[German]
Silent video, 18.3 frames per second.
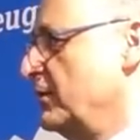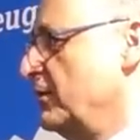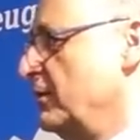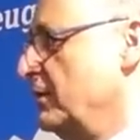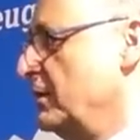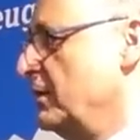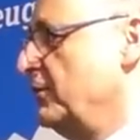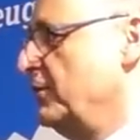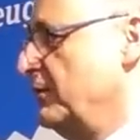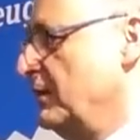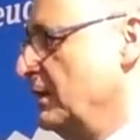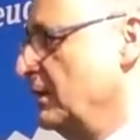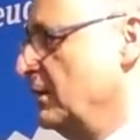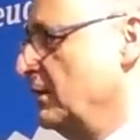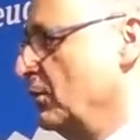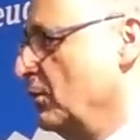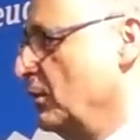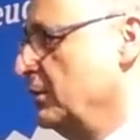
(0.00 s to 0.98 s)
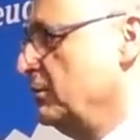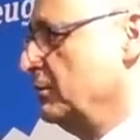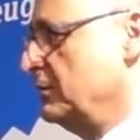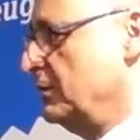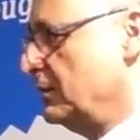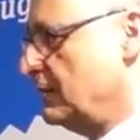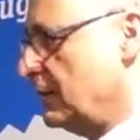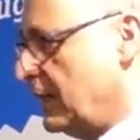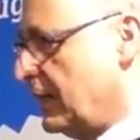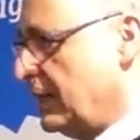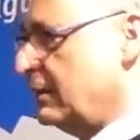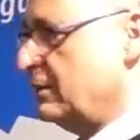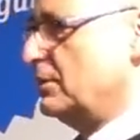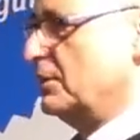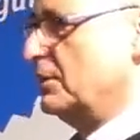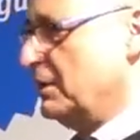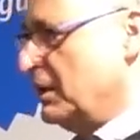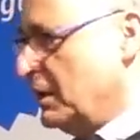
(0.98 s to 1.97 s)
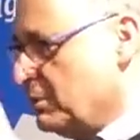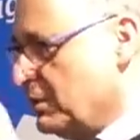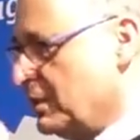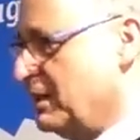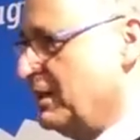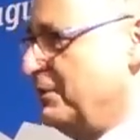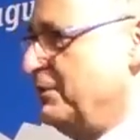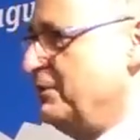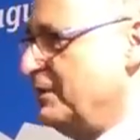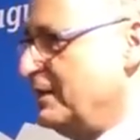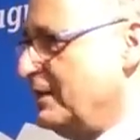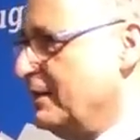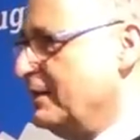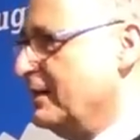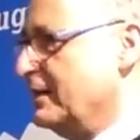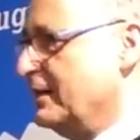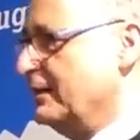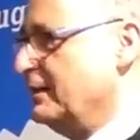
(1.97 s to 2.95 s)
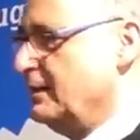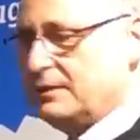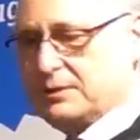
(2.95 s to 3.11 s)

da sind jetzt vier Leute und die treten daneben kräftig nein